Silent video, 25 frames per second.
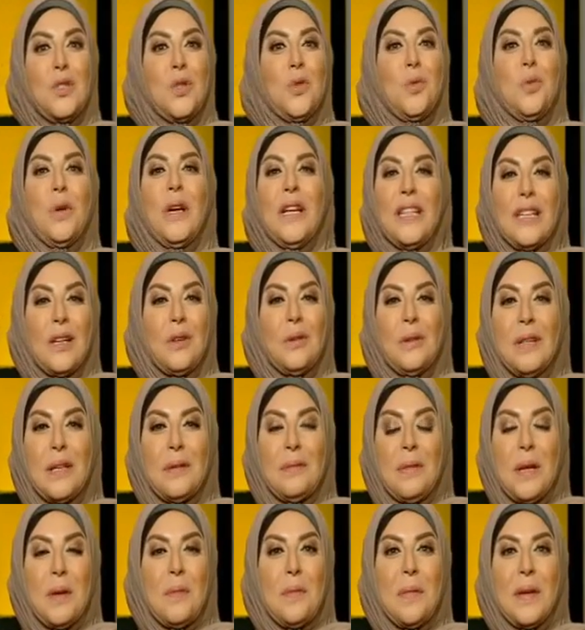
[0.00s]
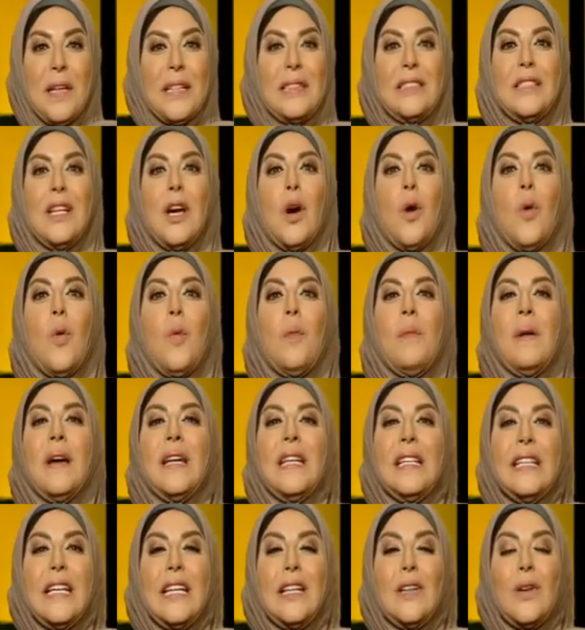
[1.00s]
واحنا كلنا بنحب بلدنا
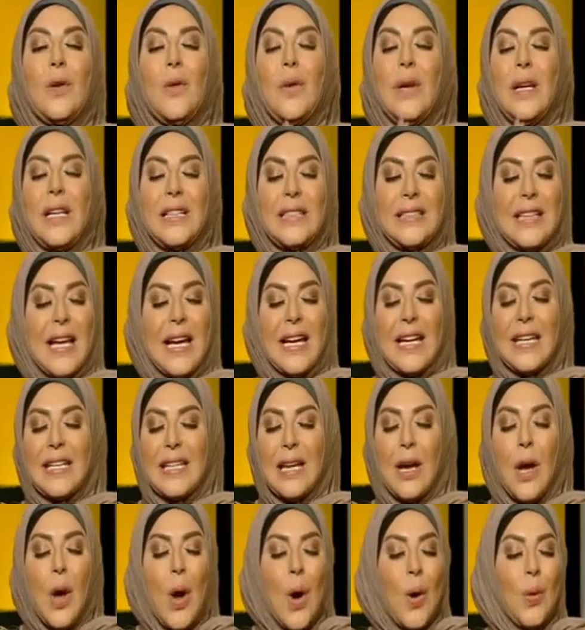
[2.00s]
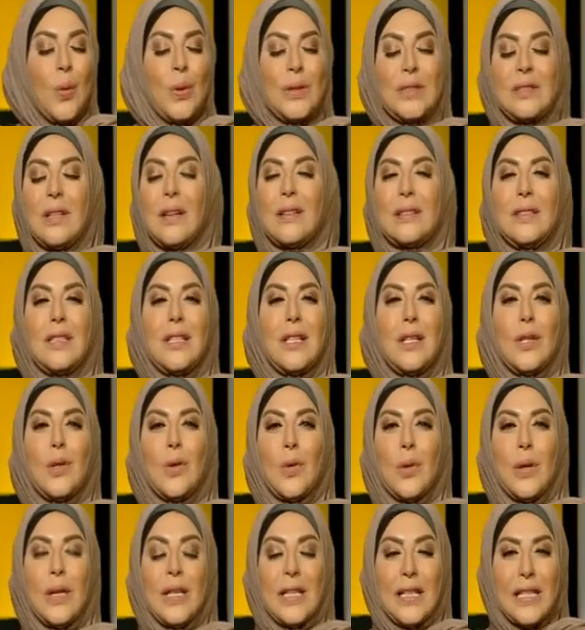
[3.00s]
وبنقل كل التحيه والتقدير
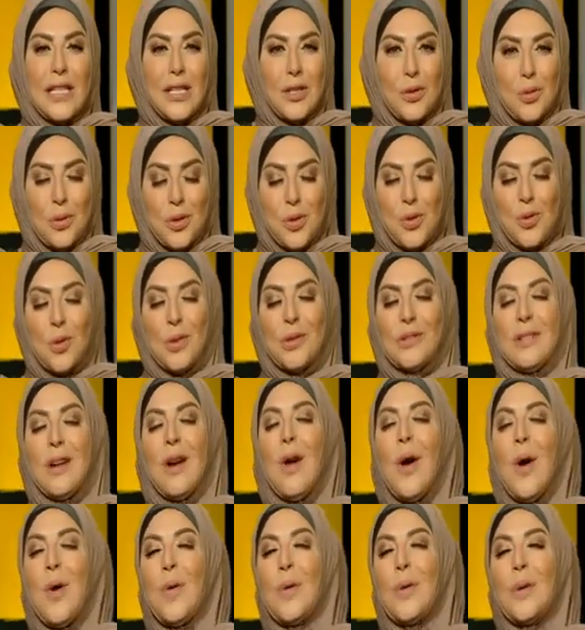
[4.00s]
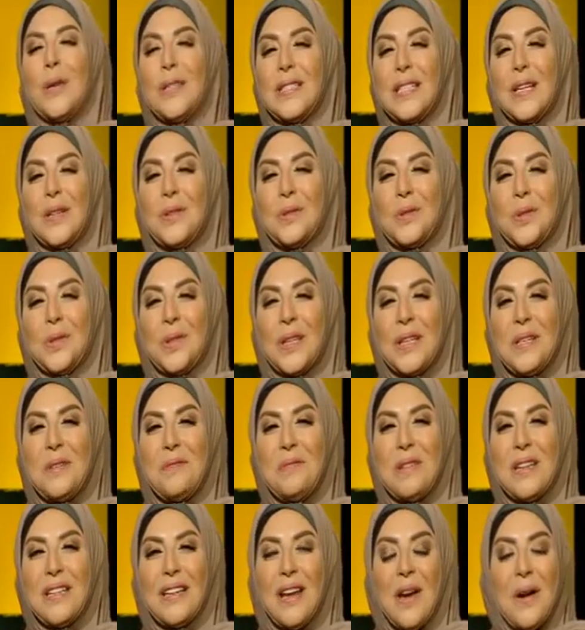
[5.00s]
لكل الجيش والشرطه كل سنه وانتم
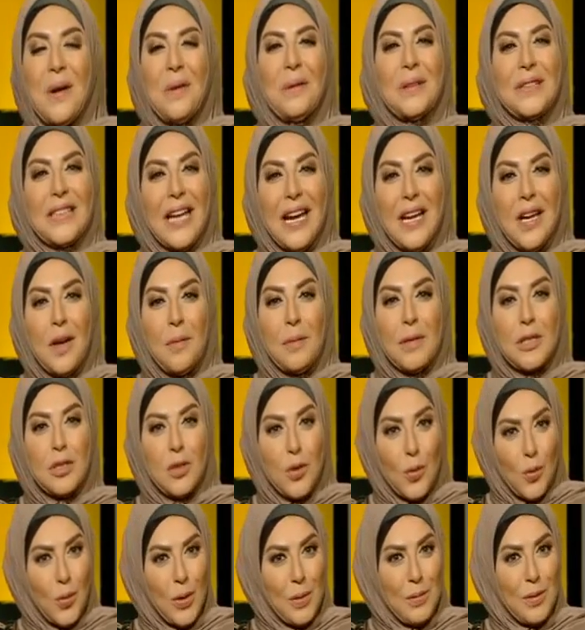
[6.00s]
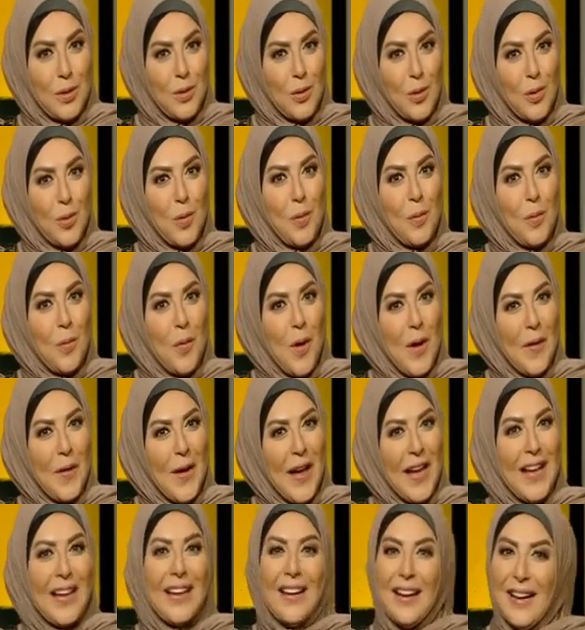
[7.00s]
طيبين وتحيا مصر والبسوا له المواوع
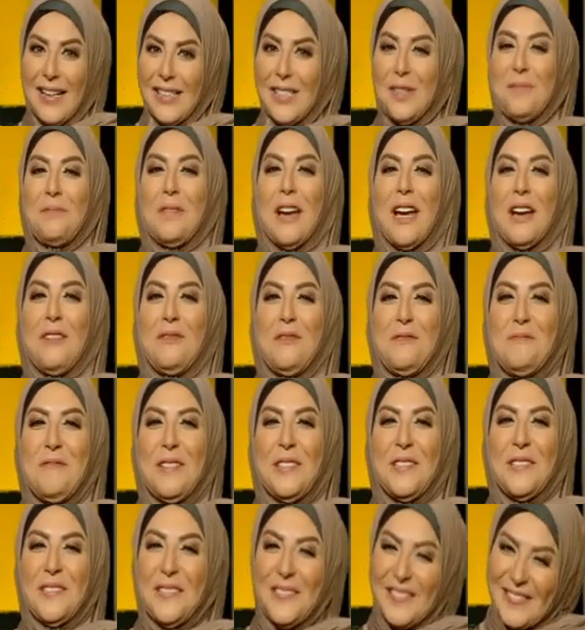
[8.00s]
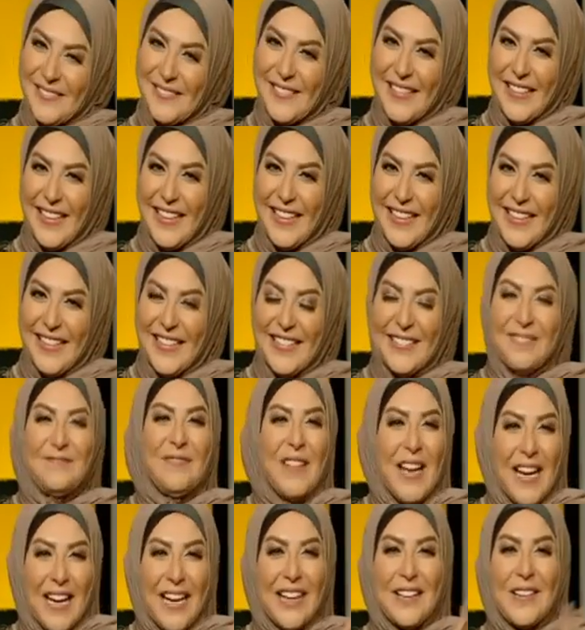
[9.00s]
عشان بيخافوا منه ولا ايه
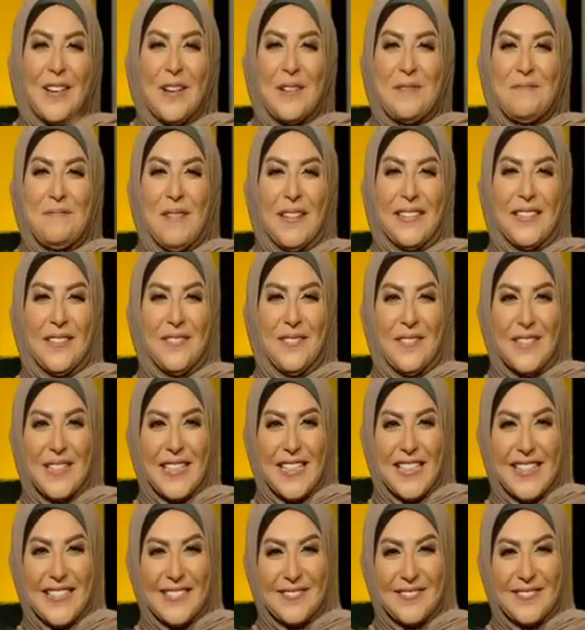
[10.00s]
القاكم بعد الفاصل